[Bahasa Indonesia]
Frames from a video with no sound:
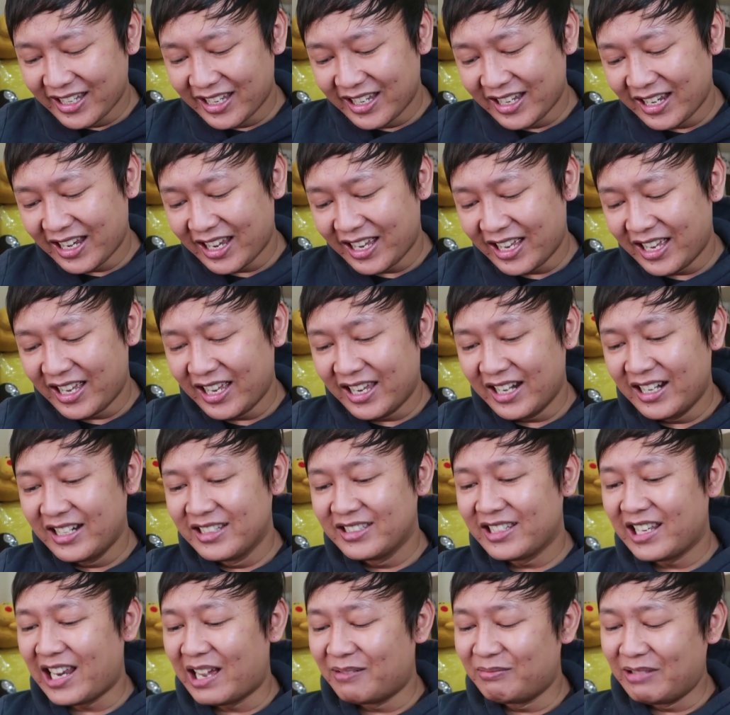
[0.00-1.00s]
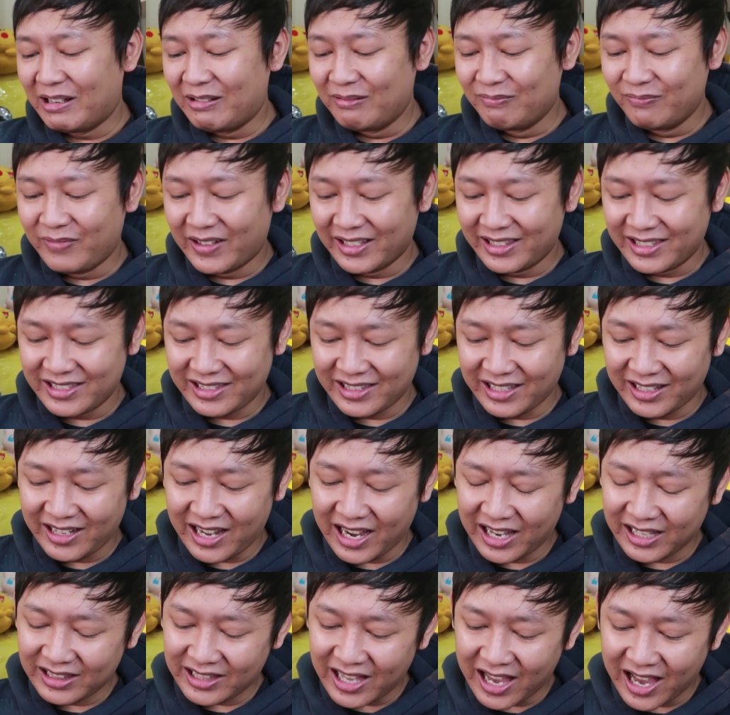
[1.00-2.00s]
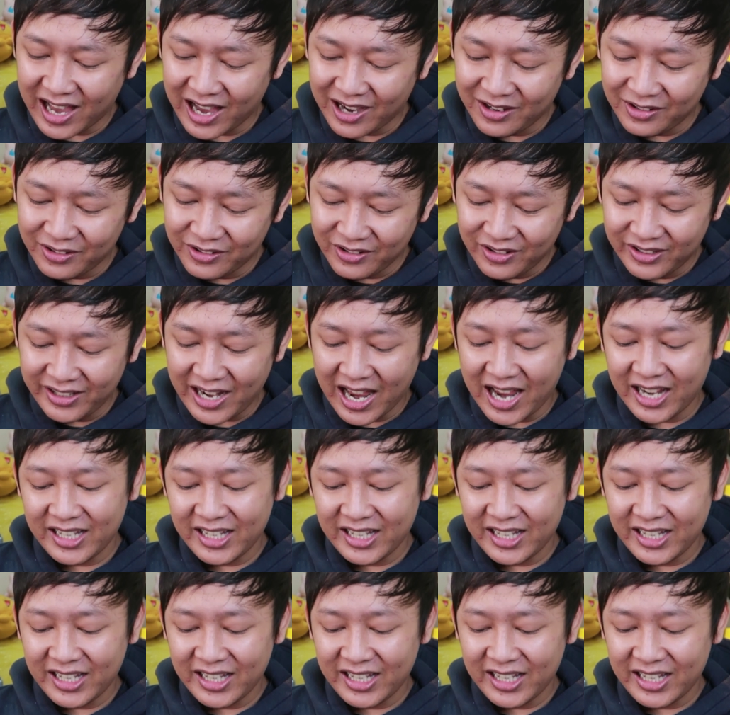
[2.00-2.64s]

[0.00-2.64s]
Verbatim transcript: ya kan selama empat setengah tahun,